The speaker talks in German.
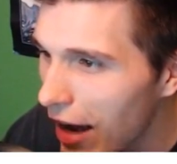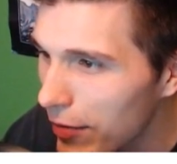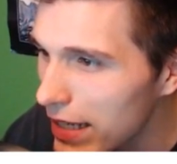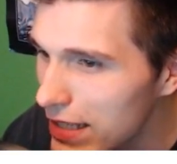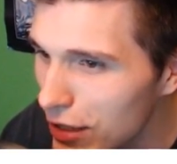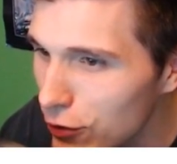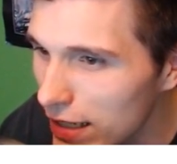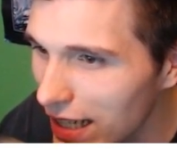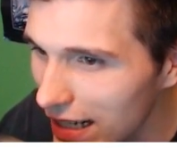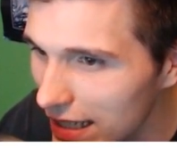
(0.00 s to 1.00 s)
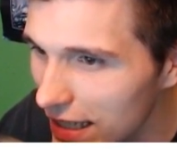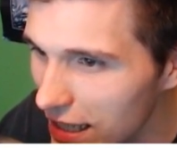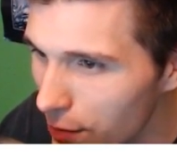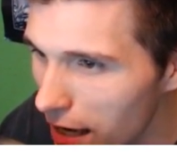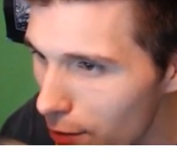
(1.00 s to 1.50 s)
Aber das ist eine gute Taktik
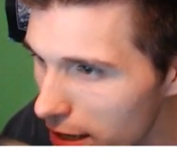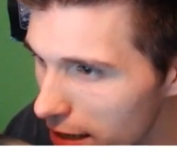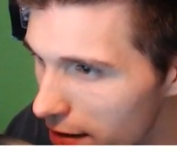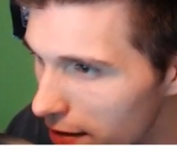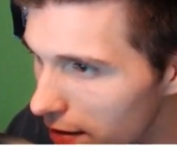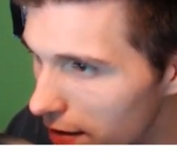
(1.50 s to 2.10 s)
hier mit der Mine.